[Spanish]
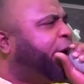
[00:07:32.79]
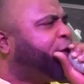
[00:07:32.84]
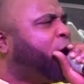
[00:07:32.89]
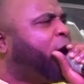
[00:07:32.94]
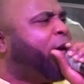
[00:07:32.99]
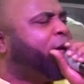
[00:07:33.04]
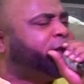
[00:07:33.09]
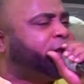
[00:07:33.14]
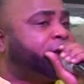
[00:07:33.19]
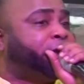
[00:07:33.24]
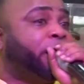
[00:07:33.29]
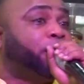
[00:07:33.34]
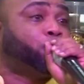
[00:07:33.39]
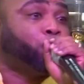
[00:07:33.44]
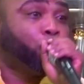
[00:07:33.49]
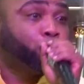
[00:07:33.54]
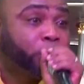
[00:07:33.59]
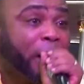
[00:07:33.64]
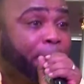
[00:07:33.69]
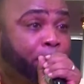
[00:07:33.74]
que Dios le dice, si
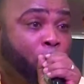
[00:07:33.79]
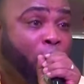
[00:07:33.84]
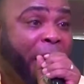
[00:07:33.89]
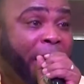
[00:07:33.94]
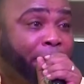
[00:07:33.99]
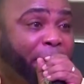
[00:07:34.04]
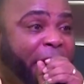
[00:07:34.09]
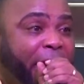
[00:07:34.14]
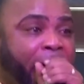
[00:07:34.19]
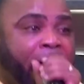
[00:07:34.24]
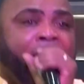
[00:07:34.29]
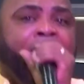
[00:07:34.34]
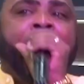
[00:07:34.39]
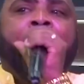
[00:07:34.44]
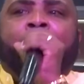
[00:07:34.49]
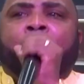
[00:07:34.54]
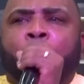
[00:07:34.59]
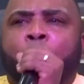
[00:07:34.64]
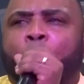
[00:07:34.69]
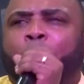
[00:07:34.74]
tú te mueves,
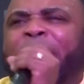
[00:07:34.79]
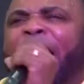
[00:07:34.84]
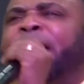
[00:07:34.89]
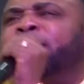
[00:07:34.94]
lo que